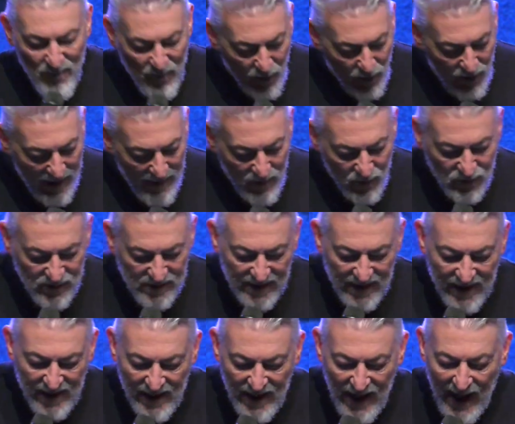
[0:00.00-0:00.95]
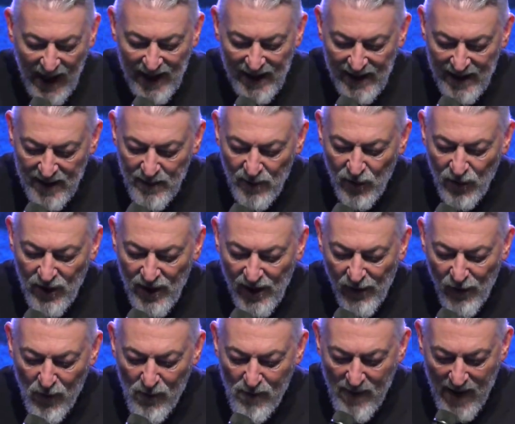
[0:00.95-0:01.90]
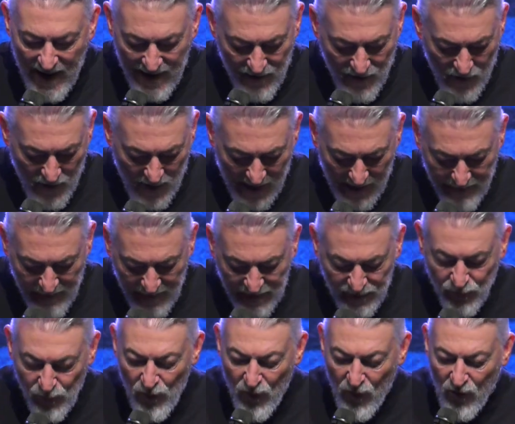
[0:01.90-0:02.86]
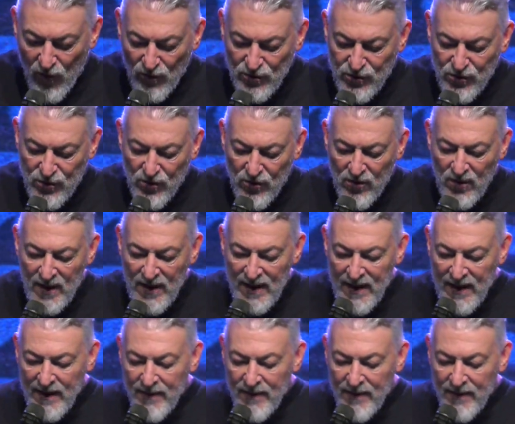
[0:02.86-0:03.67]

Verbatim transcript: podamos ir al libro de Romanos capítulo 8,